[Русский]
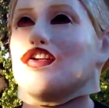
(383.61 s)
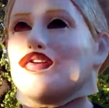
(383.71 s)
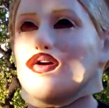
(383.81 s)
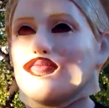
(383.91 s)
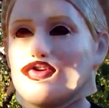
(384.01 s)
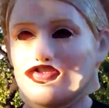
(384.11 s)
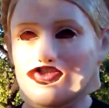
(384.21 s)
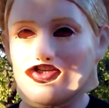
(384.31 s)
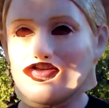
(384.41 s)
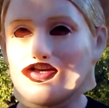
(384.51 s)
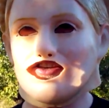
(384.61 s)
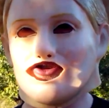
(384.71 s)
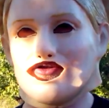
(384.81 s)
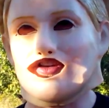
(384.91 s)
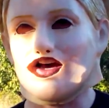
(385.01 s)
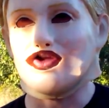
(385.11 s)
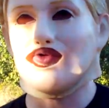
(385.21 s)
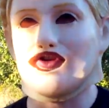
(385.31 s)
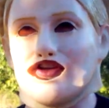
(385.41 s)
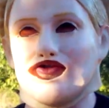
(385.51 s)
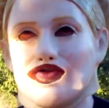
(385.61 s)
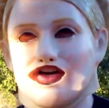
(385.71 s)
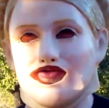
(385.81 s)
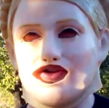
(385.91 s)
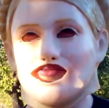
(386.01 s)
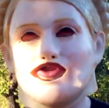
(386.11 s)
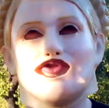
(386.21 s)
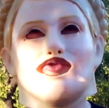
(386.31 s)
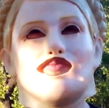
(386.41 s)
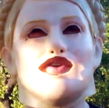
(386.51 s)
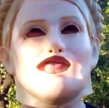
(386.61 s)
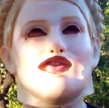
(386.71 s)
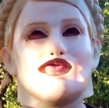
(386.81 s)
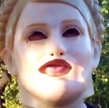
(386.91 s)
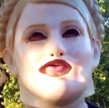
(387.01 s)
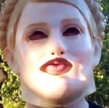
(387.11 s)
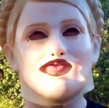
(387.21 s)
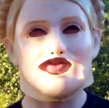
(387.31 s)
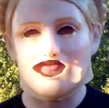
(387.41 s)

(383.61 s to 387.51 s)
И мы зашли найти что-нибудь холодное, то ли какую-то бутылку пива, то ли, ну,